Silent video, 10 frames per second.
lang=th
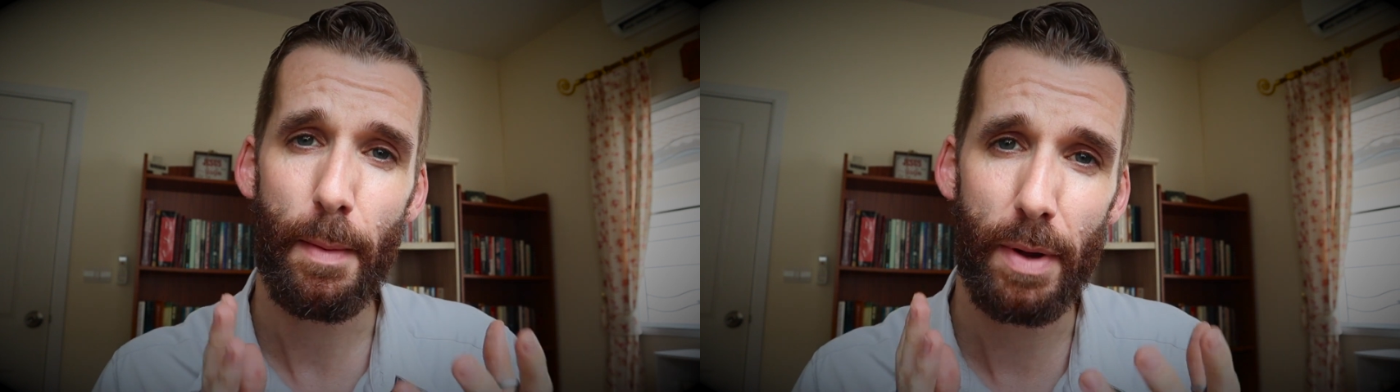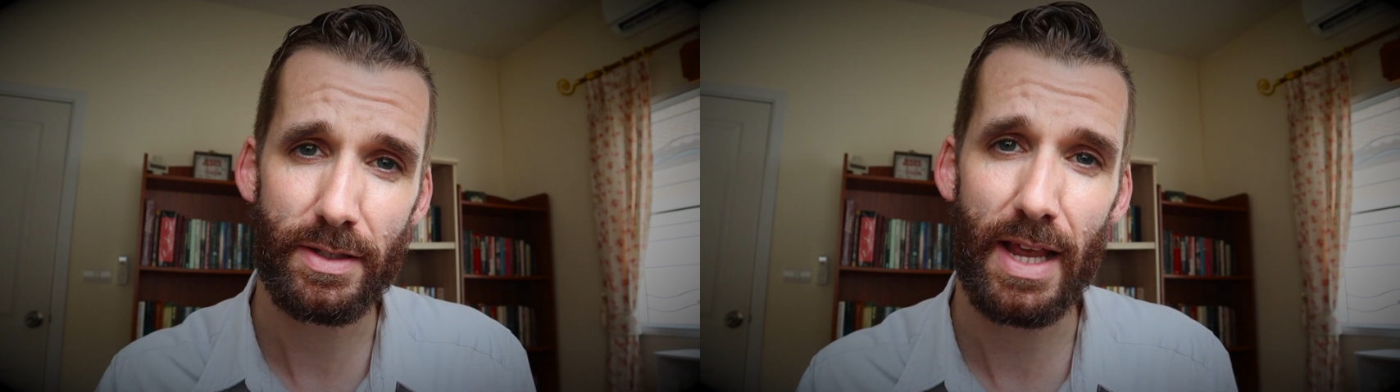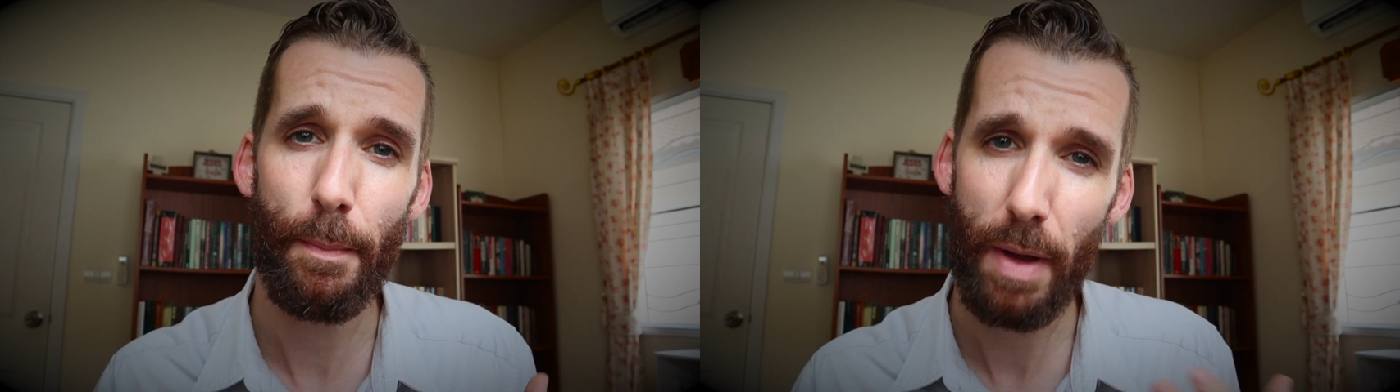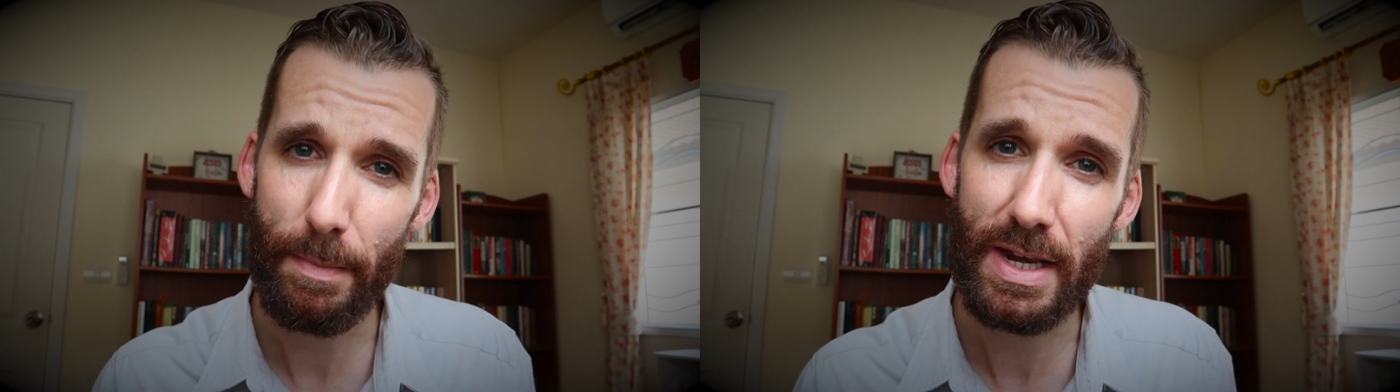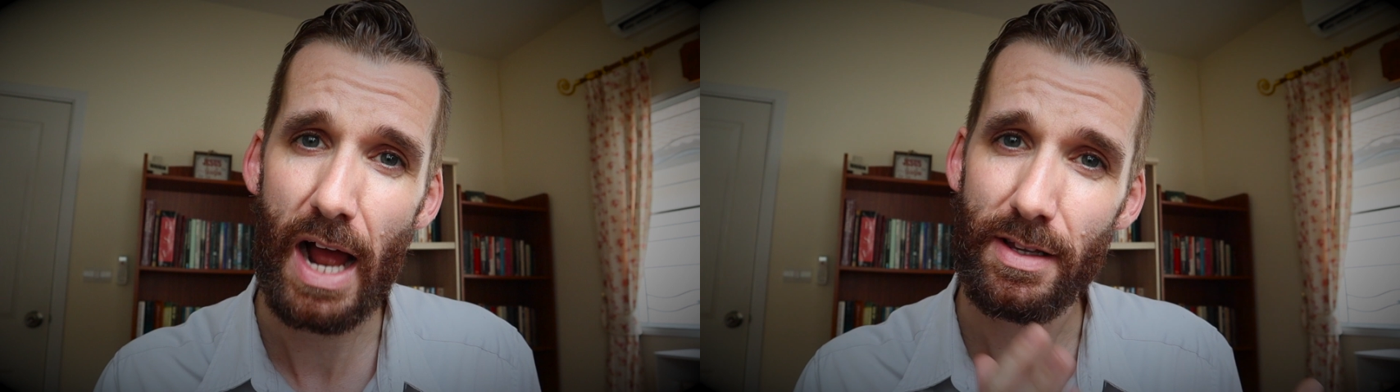พระเจ้าพระ
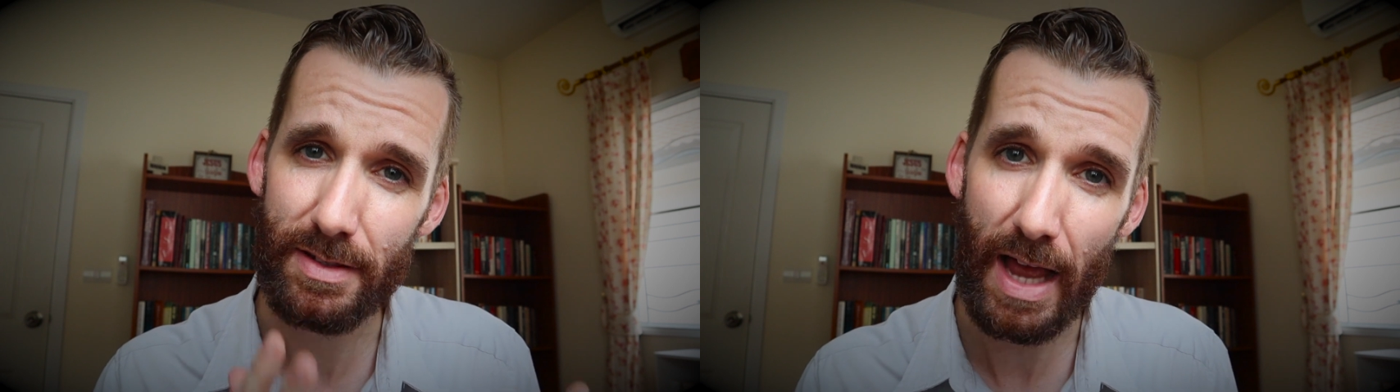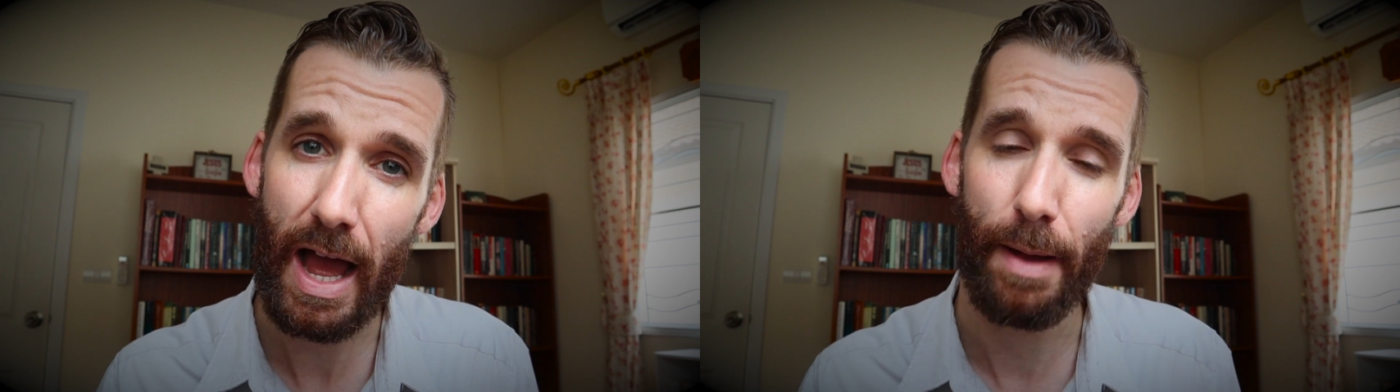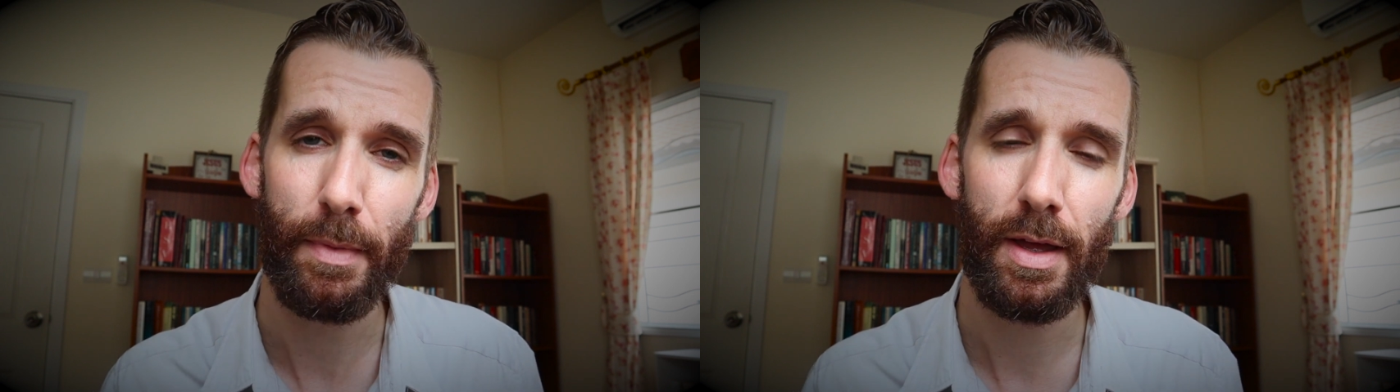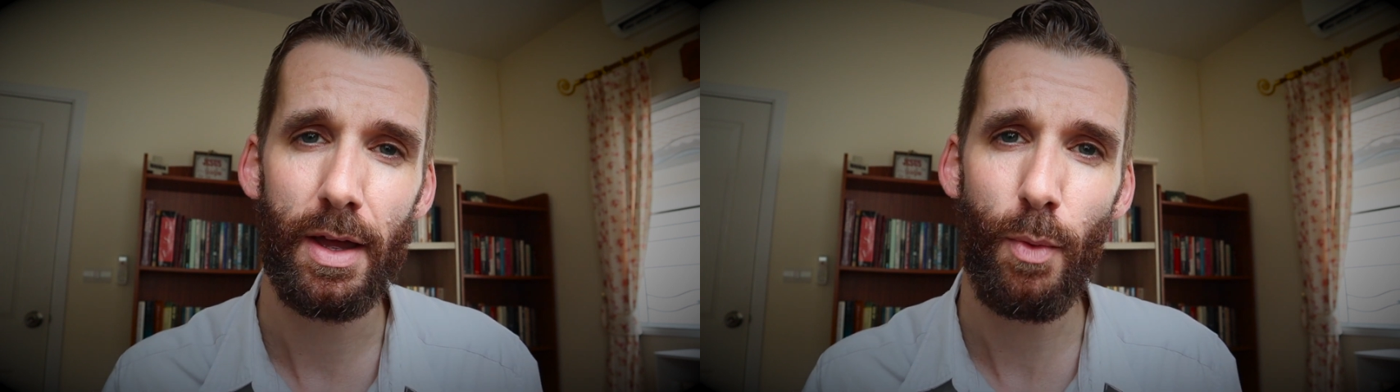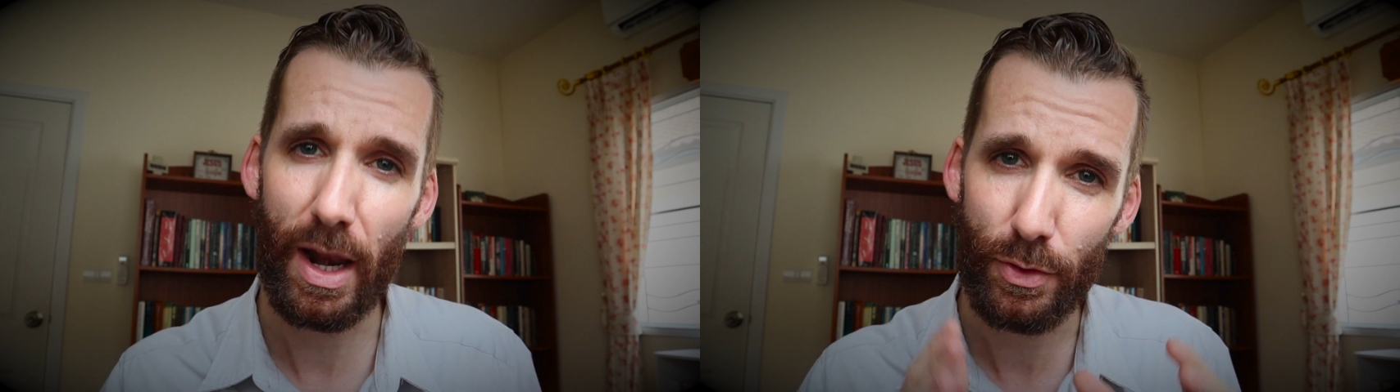บิดาทราบ
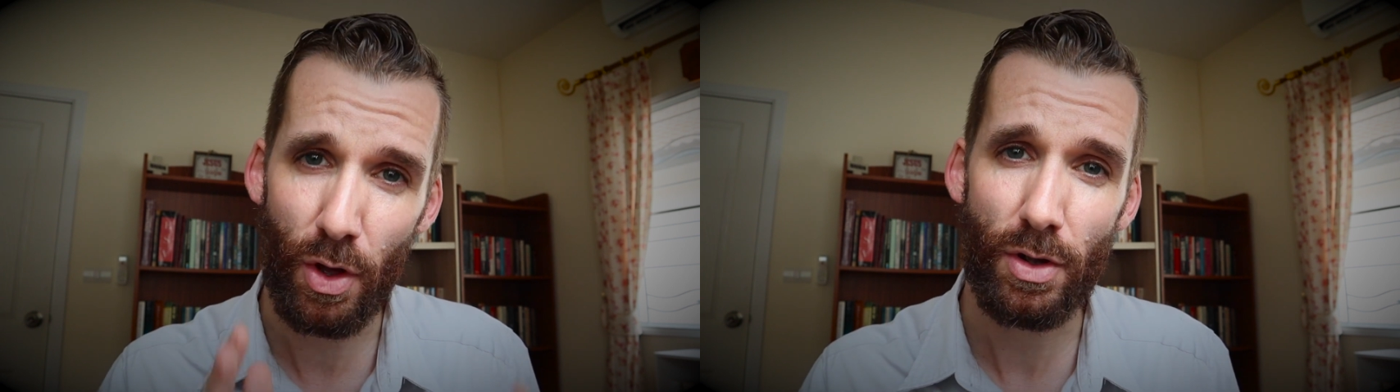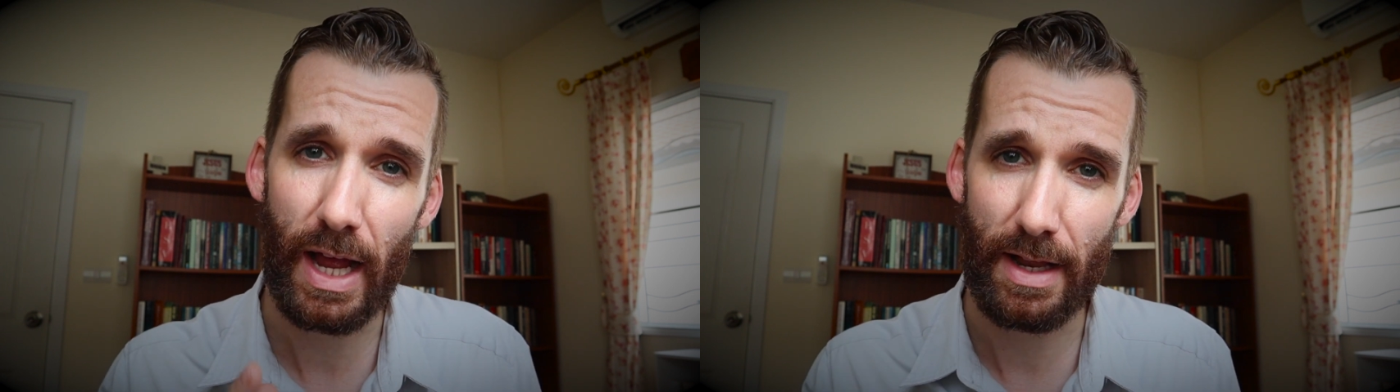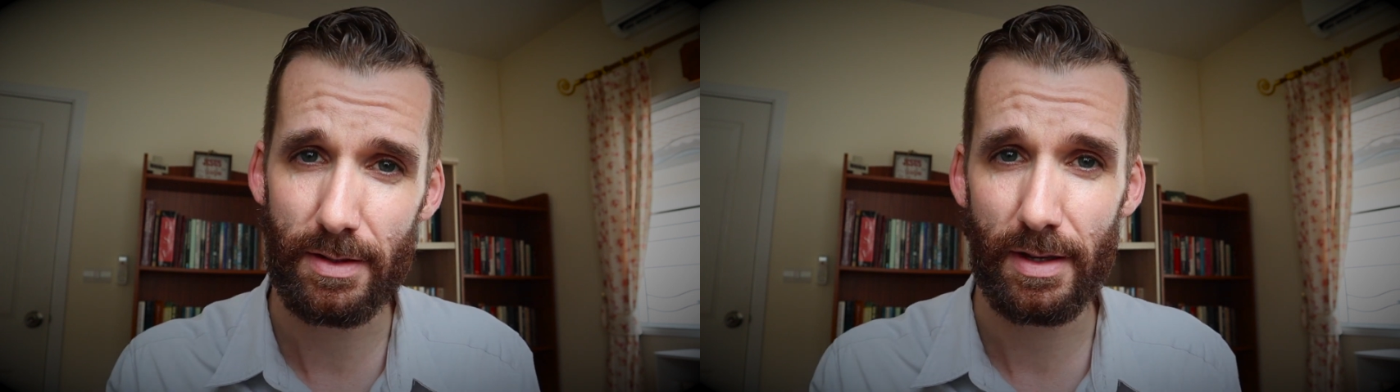ว่าเราต้องการ